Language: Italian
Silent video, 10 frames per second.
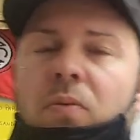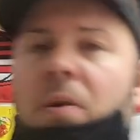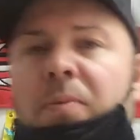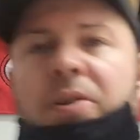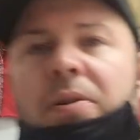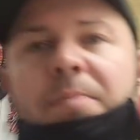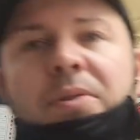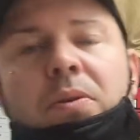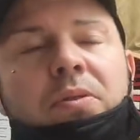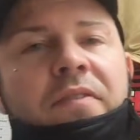uomo che non è
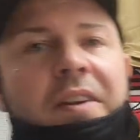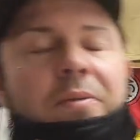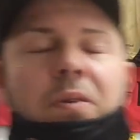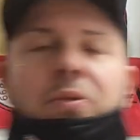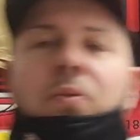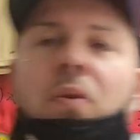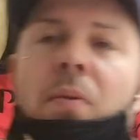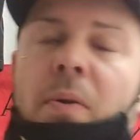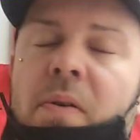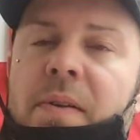abituato a fare il quarto
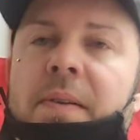uomo.